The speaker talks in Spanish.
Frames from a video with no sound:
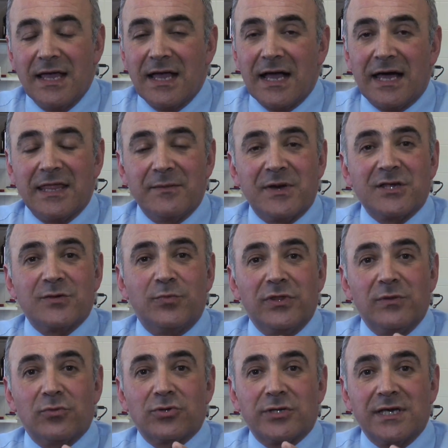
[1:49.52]
Además,
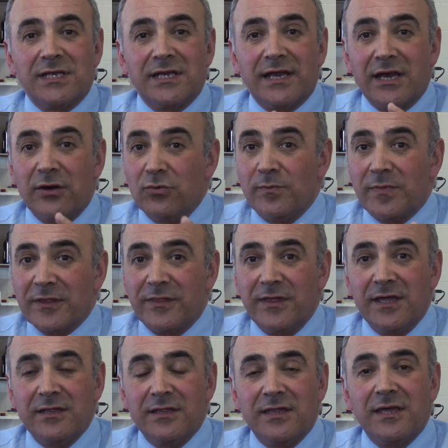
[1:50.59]
podemos aislar en un
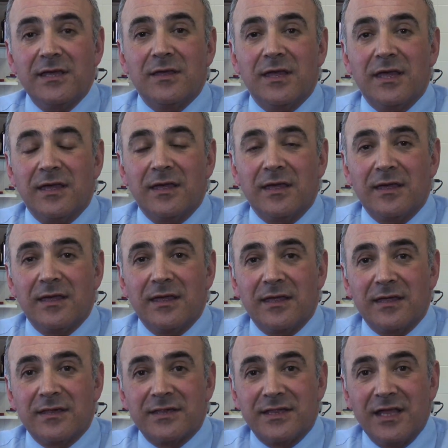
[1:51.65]
paciente eh,
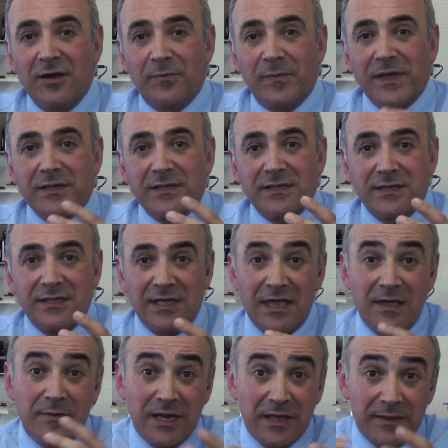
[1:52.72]
estirpes
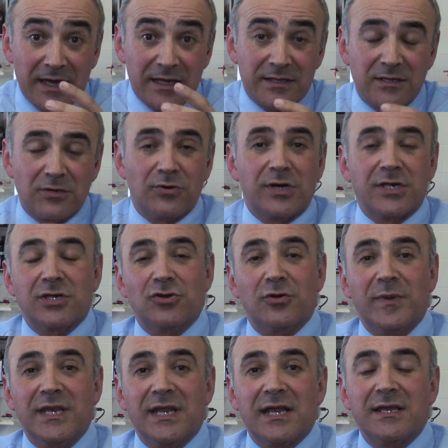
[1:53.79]
híbridas, lo que se
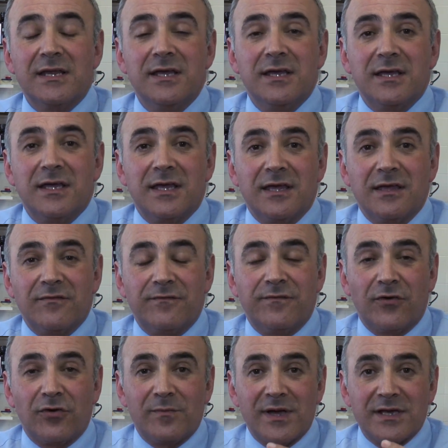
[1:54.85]
denominan eh,
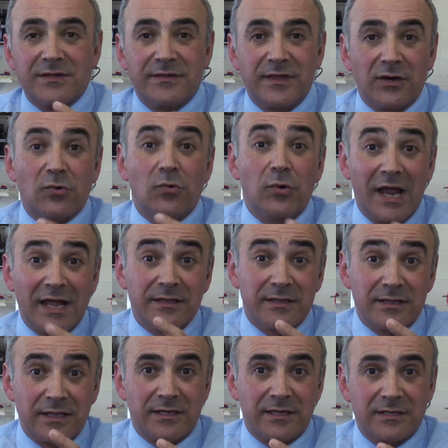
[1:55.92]
formas
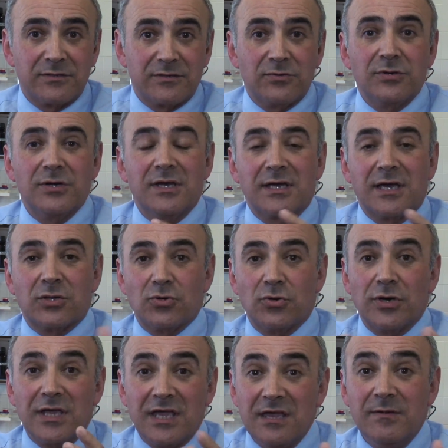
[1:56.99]
circulantes, que
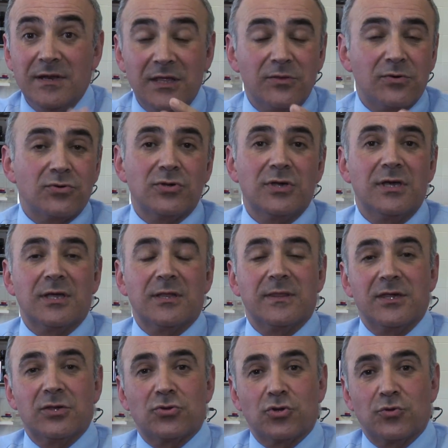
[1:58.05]
son híbridos
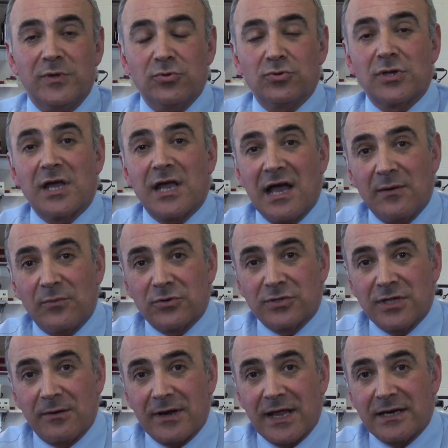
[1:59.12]
de estos virus que acabamos
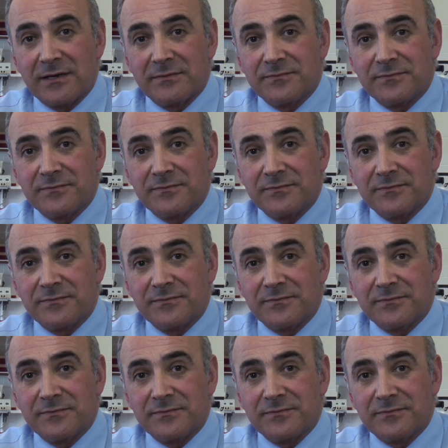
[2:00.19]
de hablar.